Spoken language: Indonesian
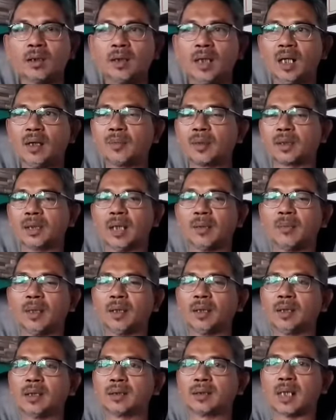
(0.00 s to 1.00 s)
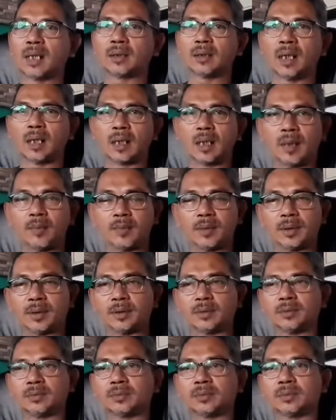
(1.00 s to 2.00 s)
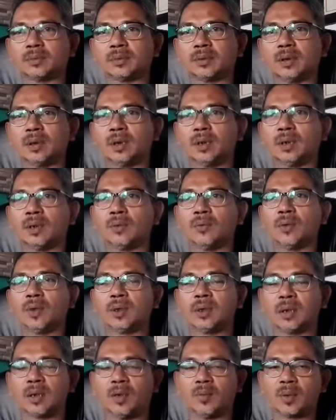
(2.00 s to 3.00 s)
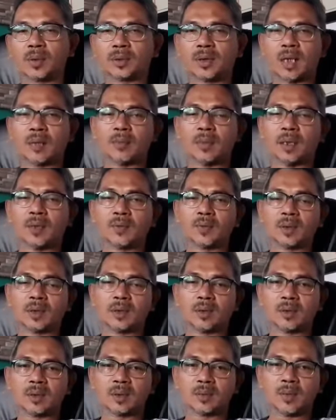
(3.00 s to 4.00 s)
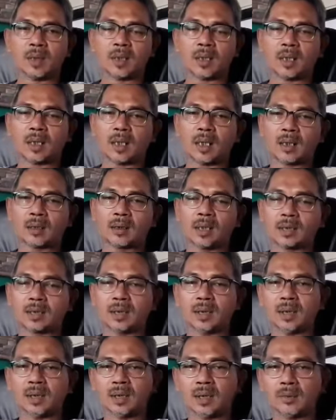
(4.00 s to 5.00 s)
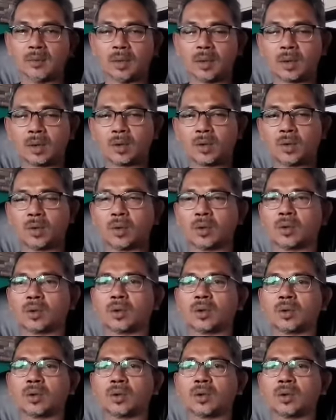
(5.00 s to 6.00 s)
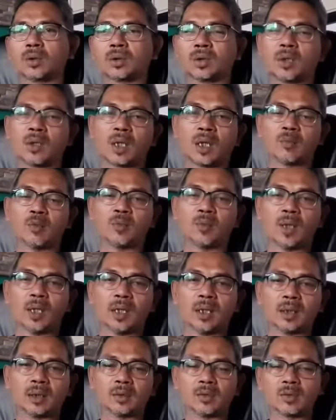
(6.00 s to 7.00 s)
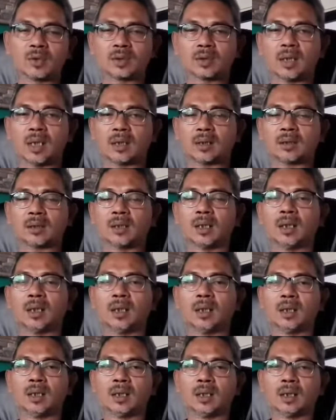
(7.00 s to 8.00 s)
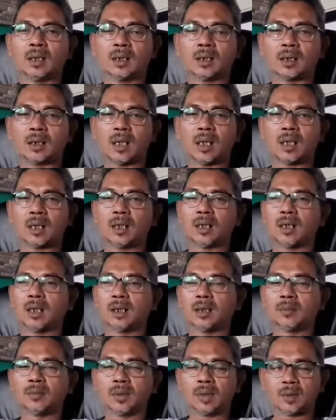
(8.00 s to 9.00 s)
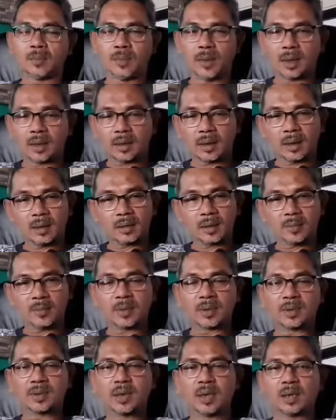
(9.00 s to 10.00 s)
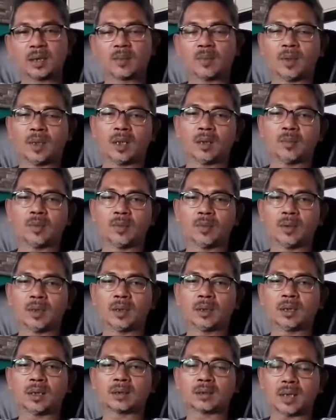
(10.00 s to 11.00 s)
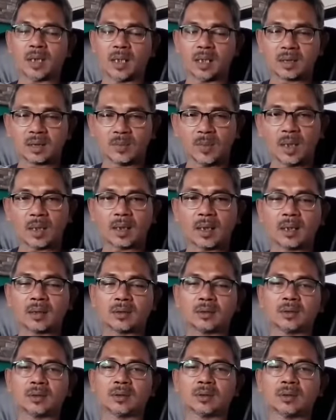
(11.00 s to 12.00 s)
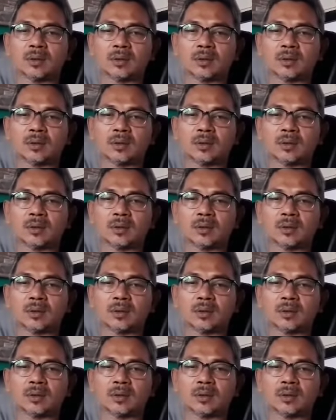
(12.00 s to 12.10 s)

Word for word: Yang pertama ingin saya tanggapi, video pertama, video di mana Kades ini menegur seorang mubalik, ustadz karena menebarkan kebencian kepada pemerintah. Saya sepakat.